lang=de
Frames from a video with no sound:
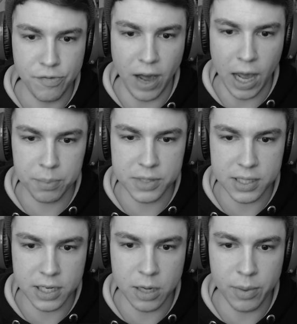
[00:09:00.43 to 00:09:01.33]
Farben
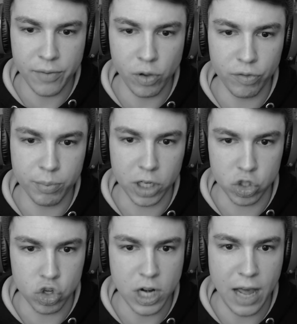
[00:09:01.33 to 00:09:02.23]
sind in dem Level offenbar
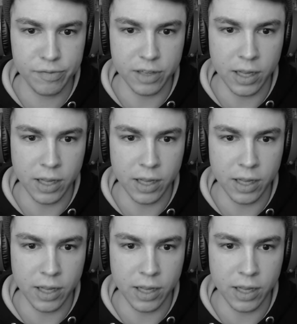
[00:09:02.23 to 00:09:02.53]
schon schlafen